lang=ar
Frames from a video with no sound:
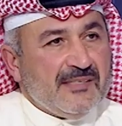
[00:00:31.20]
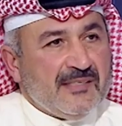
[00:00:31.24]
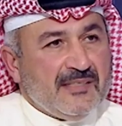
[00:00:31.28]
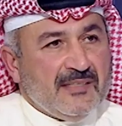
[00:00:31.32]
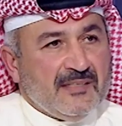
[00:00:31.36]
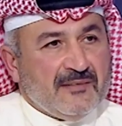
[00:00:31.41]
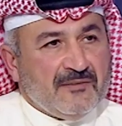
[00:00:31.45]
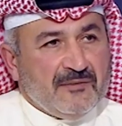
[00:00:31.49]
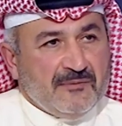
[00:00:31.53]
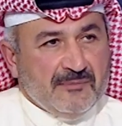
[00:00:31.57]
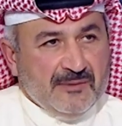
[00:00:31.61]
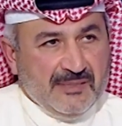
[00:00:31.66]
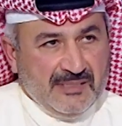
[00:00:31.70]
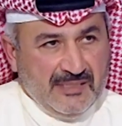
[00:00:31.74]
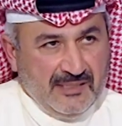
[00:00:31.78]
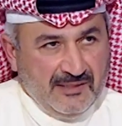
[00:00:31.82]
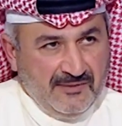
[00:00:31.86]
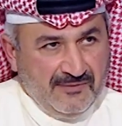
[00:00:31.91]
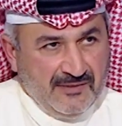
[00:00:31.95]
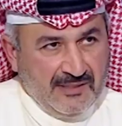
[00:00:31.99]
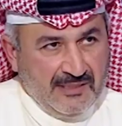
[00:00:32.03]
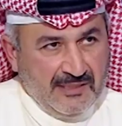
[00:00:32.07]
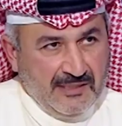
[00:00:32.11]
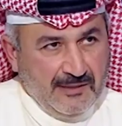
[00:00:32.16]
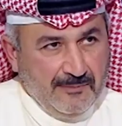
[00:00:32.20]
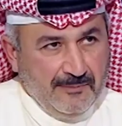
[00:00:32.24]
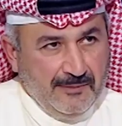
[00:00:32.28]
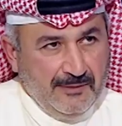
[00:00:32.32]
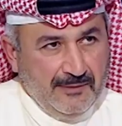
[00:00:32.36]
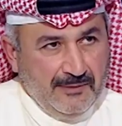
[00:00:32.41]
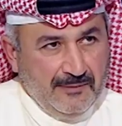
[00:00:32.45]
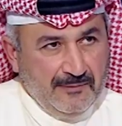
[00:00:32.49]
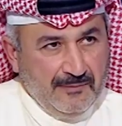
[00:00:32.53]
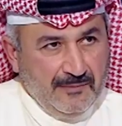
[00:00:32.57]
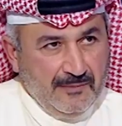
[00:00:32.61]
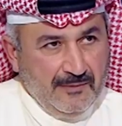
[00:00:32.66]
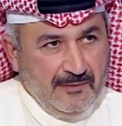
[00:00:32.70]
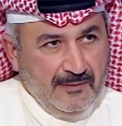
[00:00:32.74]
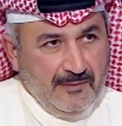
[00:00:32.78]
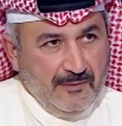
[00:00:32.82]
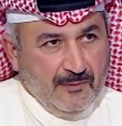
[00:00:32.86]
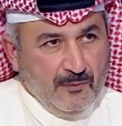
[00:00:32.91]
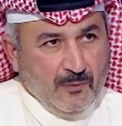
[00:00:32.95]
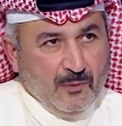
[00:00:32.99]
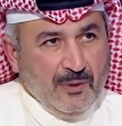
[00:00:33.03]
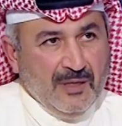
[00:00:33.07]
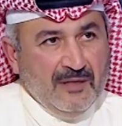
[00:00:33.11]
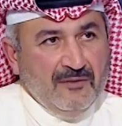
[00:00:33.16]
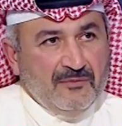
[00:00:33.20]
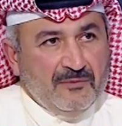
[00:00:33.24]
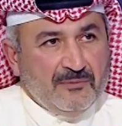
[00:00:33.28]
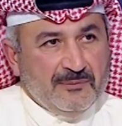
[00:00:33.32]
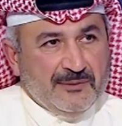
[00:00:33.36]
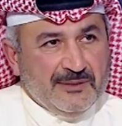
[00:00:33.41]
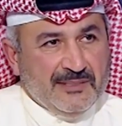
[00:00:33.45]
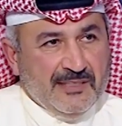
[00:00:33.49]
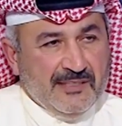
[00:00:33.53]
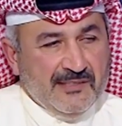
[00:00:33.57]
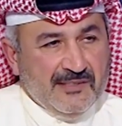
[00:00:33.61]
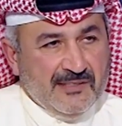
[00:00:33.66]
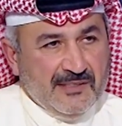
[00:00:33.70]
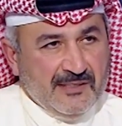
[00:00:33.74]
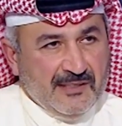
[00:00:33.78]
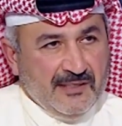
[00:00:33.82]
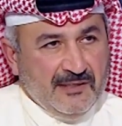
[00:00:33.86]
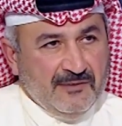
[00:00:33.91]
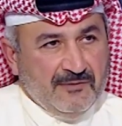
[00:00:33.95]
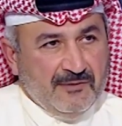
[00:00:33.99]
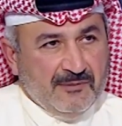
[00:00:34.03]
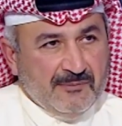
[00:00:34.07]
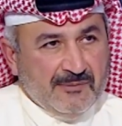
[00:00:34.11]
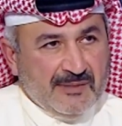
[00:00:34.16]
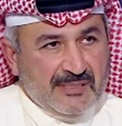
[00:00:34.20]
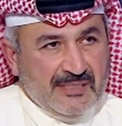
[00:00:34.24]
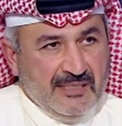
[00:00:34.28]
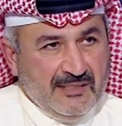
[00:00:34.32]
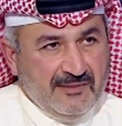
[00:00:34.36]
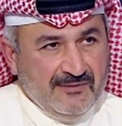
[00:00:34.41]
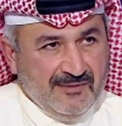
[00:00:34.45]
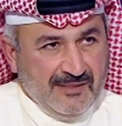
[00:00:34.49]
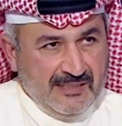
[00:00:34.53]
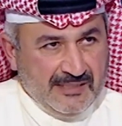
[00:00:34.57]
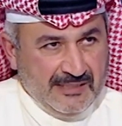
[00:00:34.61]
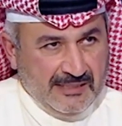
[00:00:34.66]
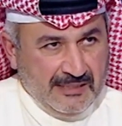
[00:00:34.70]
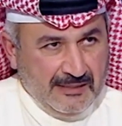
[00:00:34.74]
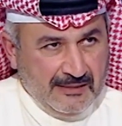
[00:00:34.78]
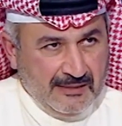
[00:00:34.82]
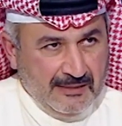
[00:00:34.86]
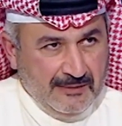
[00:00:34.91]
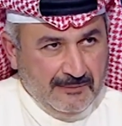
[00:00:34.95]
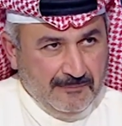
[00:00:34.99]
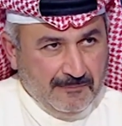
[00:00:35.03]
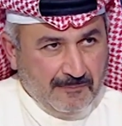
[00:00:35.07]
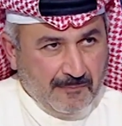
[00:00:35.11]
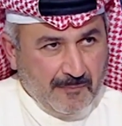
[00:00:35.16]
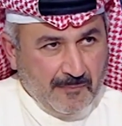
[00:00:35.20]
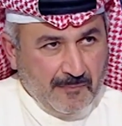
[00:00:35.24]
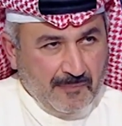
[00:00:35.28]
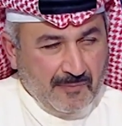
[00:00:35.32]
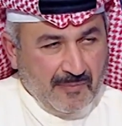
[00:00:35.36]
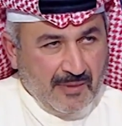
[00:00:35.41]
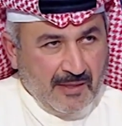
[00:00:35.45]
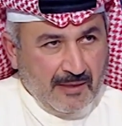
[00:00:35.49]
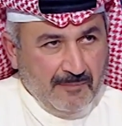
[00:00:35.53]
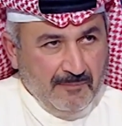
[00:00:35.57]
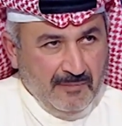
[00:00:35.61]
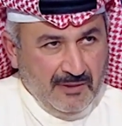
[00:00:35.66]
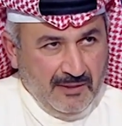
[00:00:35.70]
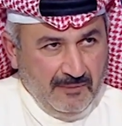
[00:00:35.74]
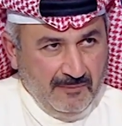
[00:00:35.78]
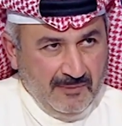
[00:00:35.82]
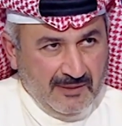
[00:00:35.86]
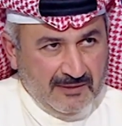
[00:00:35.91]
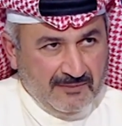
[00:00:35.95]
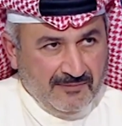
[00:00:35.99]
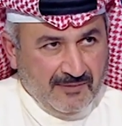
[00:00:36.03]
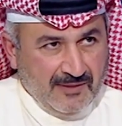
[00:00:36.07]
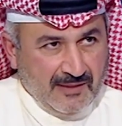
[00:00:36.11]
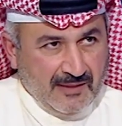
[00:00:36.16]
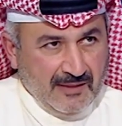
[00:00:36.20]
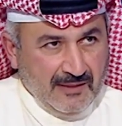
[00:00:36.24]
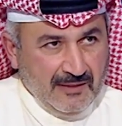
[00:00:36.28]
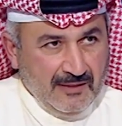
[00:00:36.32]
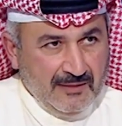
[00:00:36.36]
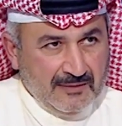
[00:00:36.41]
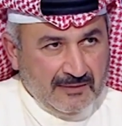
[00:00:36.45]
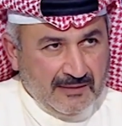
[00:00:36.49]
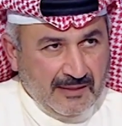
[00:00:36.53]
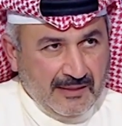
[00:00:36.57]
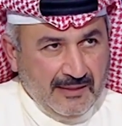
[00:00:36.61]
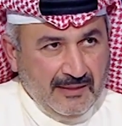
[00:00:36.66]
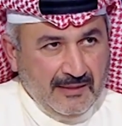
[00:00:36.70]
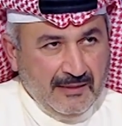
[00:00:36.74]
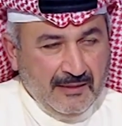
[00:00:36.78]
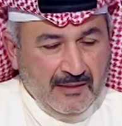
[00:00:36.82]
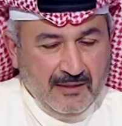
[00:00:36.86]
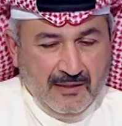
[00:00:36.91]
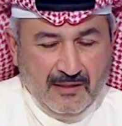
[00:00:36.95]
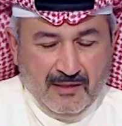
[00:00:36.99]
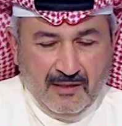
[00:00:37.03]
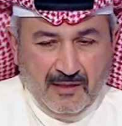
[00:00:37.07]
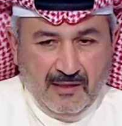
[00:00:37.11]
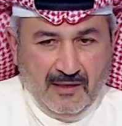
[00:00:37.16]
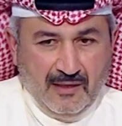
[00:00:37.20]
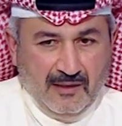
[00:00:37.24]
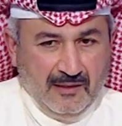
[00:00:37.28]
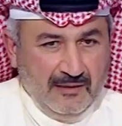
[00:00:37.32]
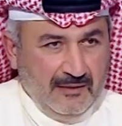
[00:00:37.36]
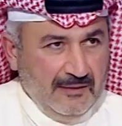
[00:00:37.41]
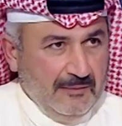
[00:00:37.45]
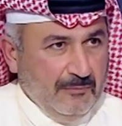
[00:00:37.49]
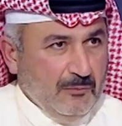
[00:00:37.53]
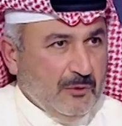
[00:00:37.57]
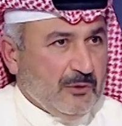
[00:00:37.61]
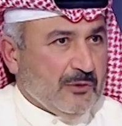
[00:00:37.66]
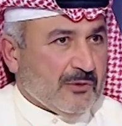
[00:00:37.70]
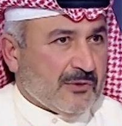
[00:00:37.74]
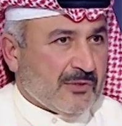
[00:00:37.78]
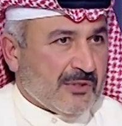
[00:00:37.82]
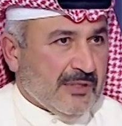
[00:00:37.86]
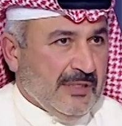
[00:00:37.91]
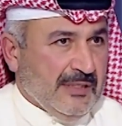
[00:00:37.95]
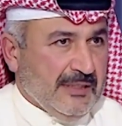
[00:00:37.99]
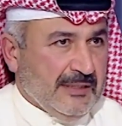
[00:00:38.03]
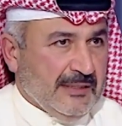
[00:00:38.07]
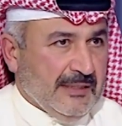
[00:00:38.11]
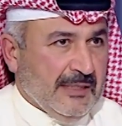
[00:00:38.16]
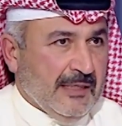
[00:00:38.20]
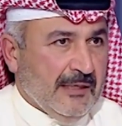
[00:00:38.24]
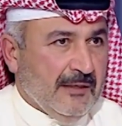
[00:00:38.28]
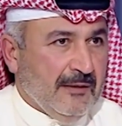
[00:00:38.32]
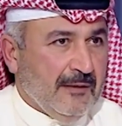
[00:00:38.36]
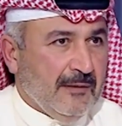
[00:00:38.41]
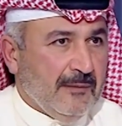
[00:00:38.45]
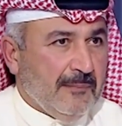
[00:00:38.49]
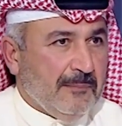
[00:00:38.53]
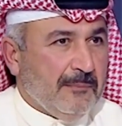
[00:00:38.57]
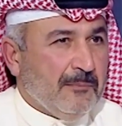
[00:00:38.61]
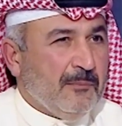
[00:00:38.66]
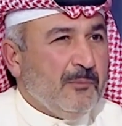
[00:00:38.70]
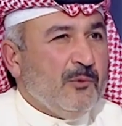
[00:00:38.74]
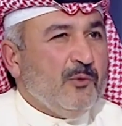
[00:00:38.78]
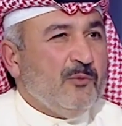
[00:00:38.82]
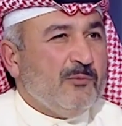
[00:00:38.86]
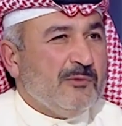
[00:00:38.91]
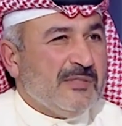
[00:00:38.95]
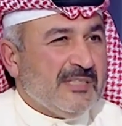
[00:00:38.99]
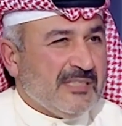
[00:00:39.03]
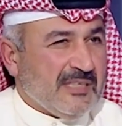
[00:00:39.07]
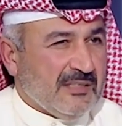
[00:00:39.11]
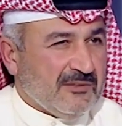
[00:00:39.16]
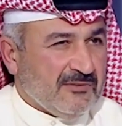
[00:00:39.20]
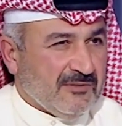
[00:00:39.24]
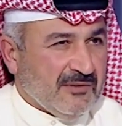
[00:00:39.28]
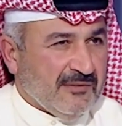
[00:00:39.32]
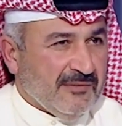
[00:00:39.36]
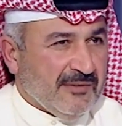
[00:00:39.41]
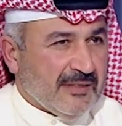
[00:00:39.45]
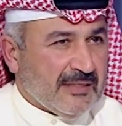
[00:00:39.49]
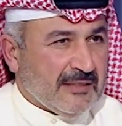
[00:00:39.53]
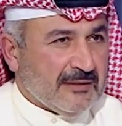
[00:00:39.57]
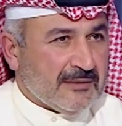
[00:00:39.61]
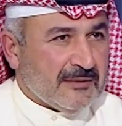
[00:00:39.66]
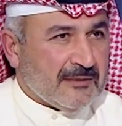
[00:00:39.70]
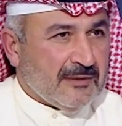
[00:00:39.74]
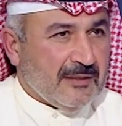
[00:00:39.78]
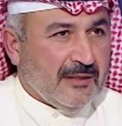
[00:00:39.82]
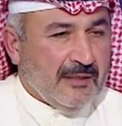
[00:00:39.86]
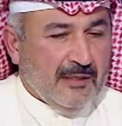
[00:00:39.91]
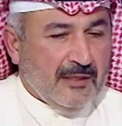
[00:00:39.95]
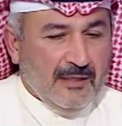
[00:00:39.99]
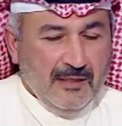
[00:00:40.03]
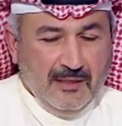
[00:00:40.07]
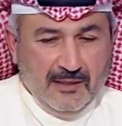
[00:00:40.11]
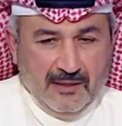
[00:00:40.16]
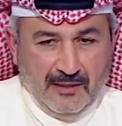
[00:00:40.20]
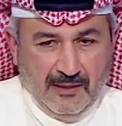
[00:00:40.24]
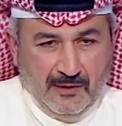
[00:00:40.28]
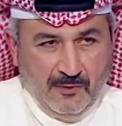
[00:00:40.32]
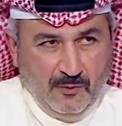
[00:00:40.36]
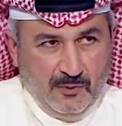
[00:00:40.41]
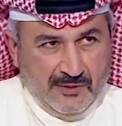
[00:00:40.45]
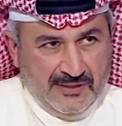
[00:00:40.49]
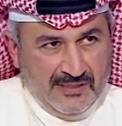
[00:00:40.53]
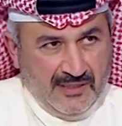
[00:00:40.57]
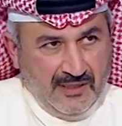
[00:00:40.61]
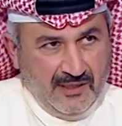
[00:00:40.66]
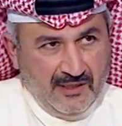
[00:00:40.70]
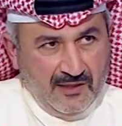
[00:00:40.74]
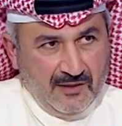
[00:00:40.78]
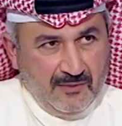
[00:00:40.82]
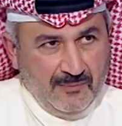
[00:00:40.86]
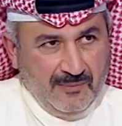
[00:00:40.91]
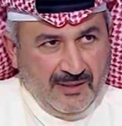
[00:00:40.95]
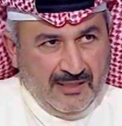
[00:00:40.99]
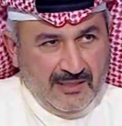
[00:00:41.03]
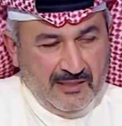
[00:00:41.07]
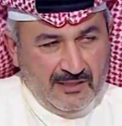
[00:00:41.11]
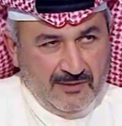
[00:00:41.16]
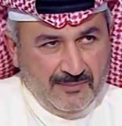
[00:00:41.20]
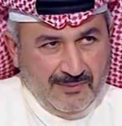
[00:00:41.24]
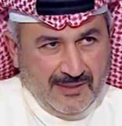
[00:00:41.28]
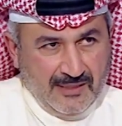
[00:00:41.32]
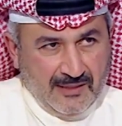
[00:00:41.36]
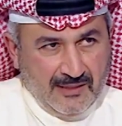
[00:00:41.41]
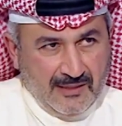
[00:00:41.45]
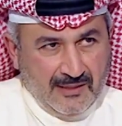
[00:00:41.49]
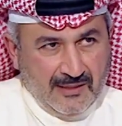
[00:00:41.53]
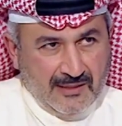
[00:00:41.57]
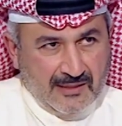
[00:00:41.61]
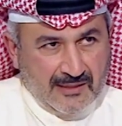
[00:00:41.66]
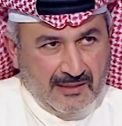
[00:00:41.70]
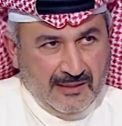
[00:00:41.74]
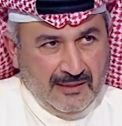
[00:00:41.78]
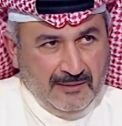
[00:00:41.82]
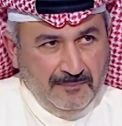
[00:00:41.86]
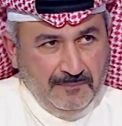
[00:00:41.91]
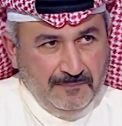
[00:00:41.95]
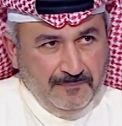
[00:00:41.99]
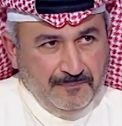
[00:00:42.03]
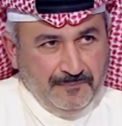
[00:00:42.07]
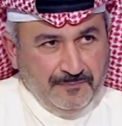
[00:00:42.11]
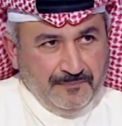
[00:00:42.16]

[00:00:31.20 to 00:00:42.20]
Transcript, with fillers: سرير في مستشفى جابر نعم و1200 سرير في مستشفى الجهره نعم مثل ما تفضلتي هذه مدن صحيه مو مستشفى فقط نعم. لو استعرض معاك بعض الارقام